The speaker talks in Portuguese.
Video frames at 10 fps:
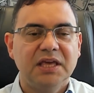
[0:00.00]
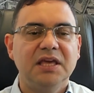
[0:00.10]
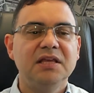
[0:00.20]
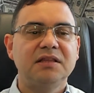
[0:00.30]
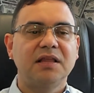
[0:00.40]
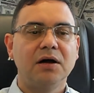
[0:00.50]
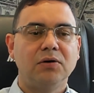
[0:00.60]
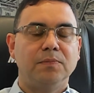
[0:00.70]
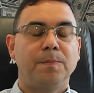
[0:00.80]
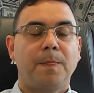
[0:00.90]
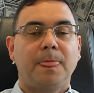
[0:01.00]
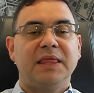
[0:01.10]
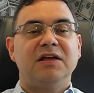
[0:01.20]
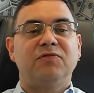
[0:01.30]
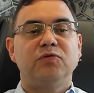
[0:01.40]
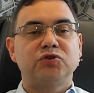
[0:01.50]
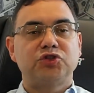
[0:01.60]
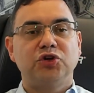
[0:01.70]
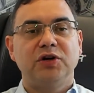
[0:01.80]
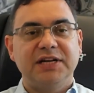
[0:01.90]
Então,
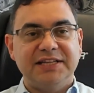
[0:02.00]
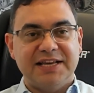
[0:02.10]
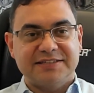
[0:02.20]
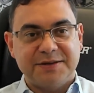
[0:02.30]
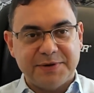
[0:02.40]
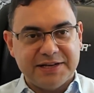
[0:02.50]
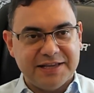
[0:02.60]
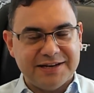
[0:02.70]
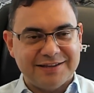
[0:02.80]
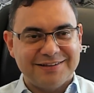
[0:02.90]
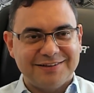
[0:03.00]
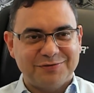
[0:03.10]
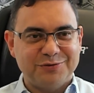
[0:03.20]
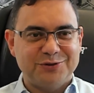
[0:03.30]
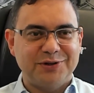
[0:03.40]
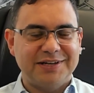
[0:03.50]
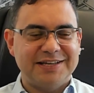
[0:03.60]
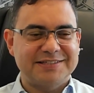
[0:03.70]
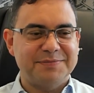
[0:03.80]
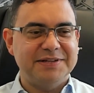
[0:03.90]
funciona desta maneira. Funciona
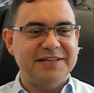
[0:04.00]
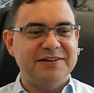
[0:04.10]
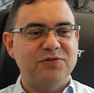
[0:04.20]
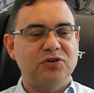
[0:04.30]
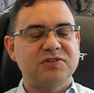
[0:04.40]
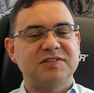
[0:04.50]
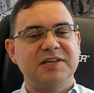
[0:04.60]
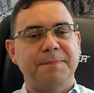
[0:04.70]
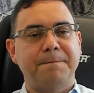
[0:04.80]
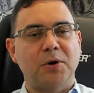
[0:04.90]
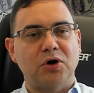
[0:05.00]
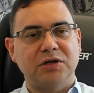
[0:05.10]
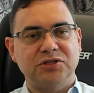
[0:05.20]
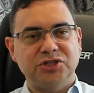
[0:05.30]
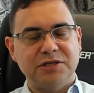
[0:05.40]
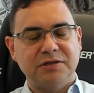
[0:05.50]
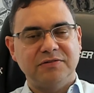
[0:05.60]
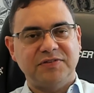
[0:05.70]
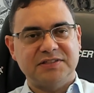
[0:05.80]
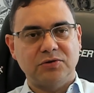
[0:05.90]
dessa maneira. Você pode
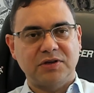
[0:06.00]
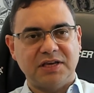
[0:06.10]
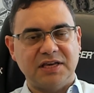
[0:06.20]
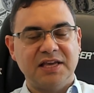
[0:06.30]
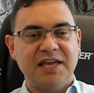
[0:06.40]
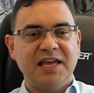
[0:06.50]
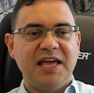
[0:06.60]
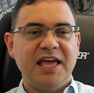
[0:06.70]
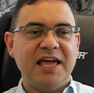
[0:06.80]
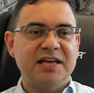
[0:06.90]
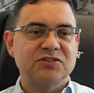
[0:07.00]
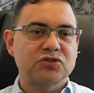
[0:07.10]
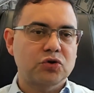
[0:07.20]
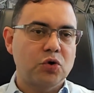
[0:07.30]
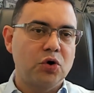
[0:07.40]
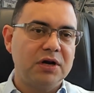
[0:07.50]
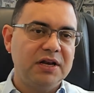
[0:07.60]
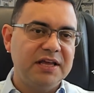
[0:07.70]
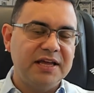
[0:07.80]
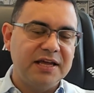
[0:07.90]
fazer o quê?
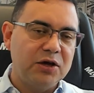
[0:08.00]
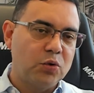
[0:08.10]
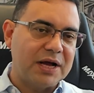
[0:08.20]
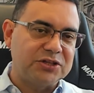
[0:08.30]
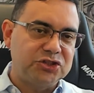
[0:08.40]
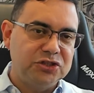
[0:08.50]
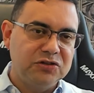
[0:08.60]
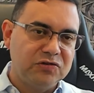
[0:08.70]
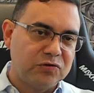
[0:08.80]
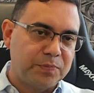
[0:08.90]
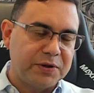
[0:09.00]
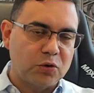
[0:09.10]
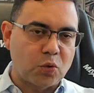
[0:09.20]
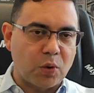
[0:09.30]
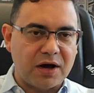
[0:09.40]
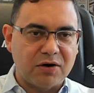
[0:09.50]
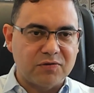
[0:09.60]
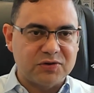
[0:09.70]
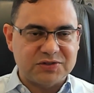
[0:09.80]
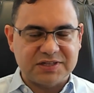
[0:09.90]
escolher o ativo pelo qual
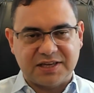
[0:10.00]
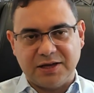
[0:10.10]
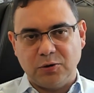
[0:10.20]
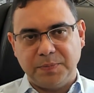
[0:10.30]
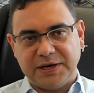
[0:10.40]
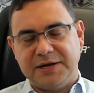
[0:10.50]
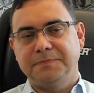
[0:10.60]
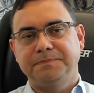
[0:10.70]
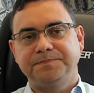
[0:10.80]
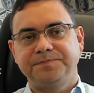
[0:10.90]
você quer operar.